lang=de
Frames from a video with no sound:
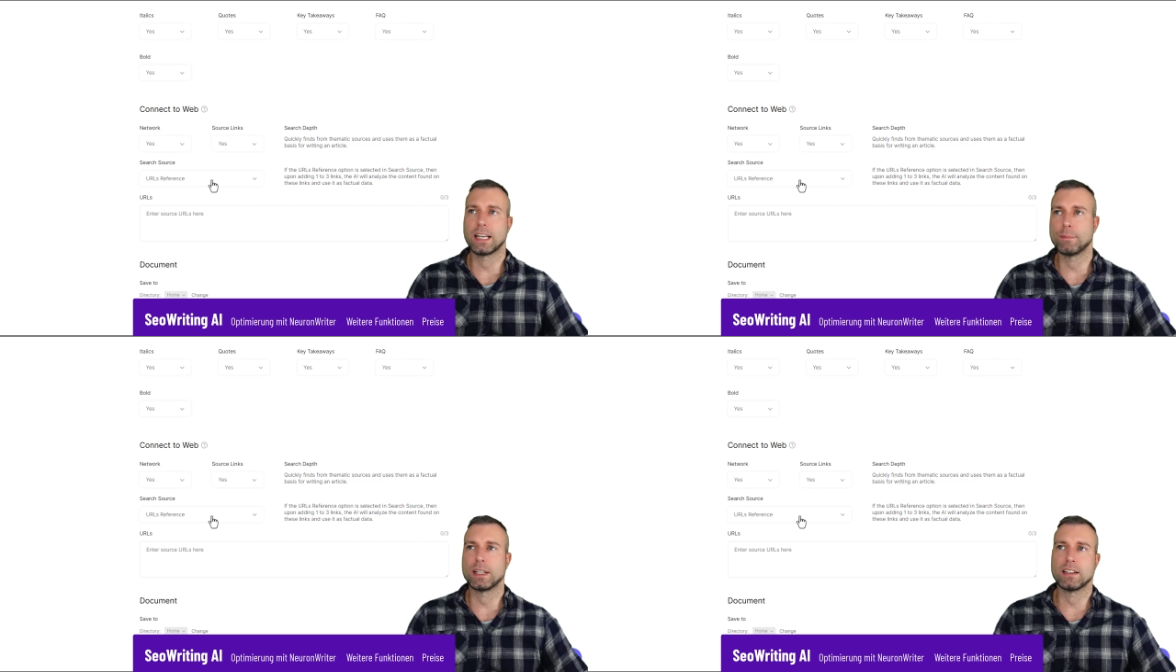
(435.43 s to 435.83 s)

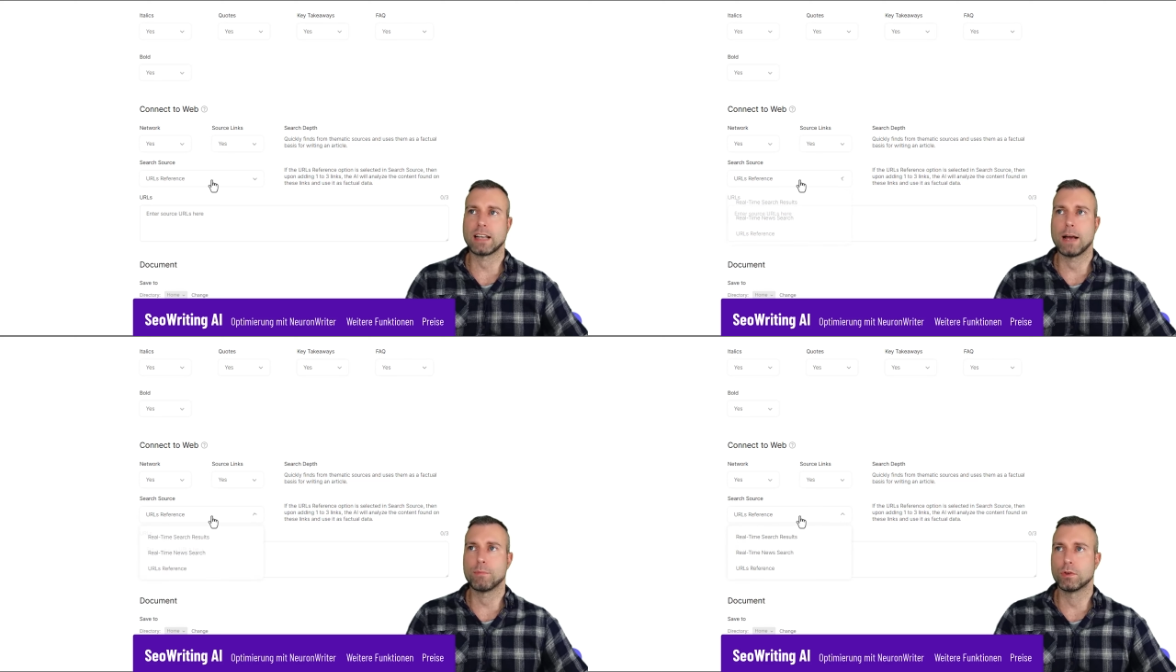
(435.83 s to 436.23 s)

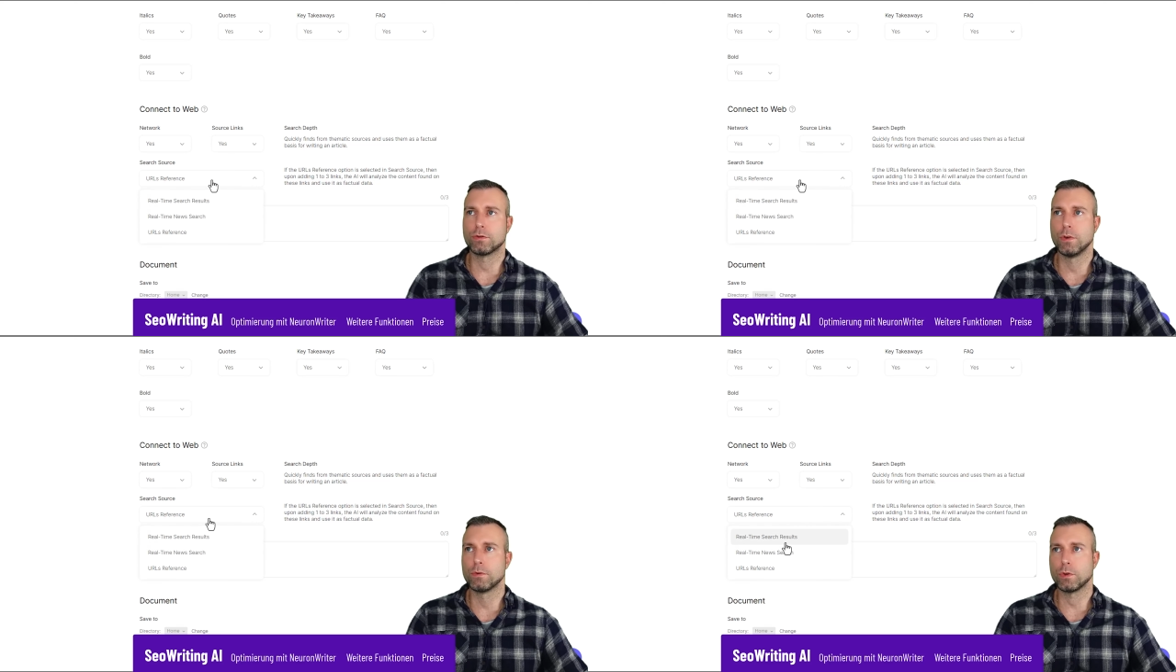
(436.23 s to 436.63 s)

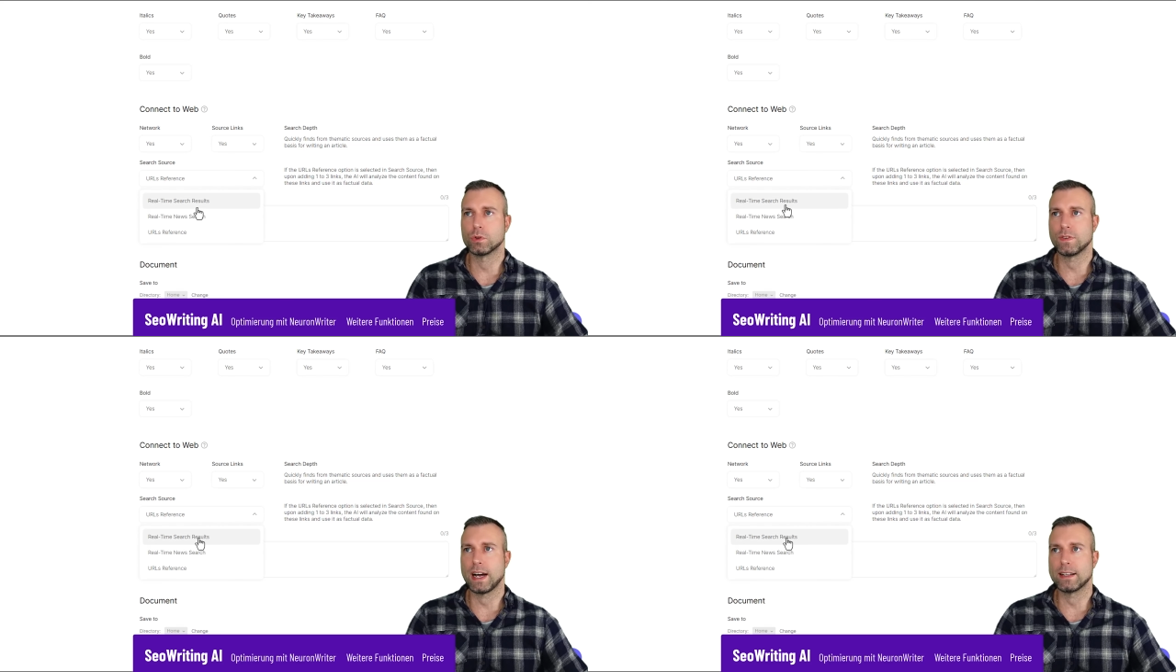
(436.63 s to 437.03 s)
GPT-3.5
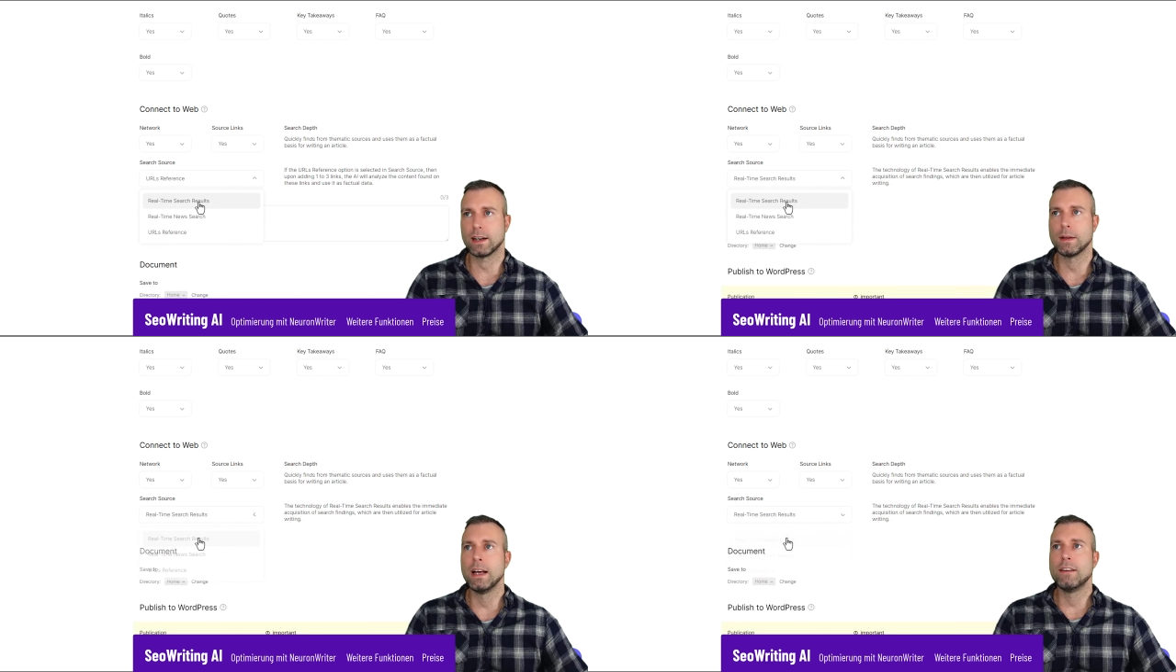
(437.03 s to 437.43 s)
und so
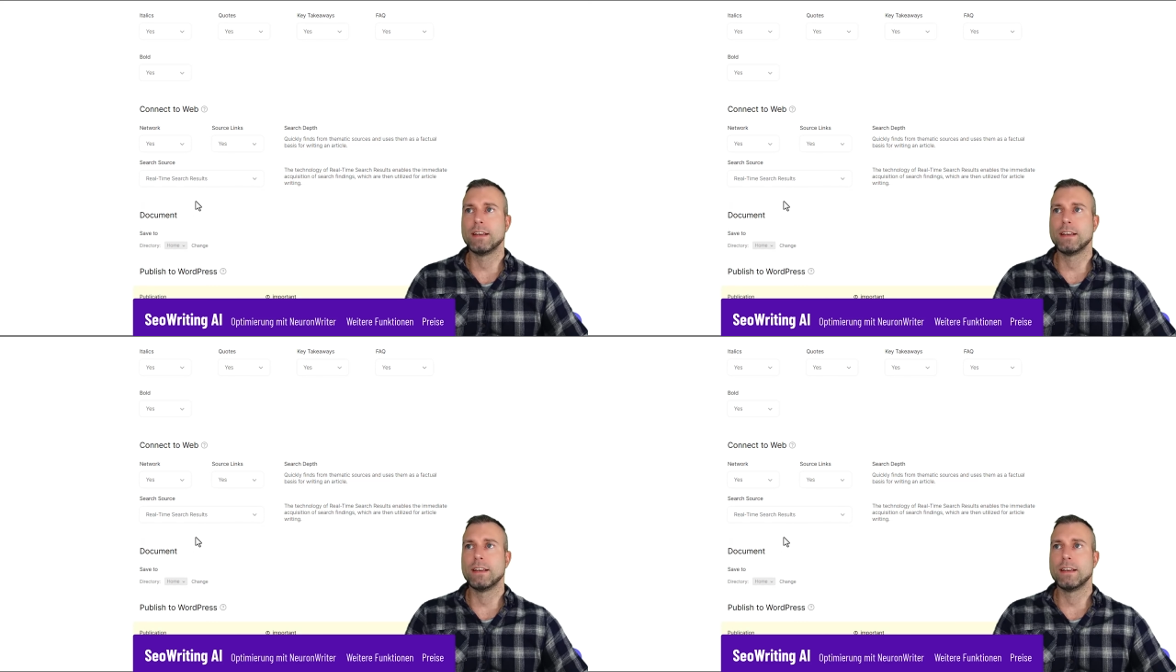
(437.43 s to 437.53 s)
weiter.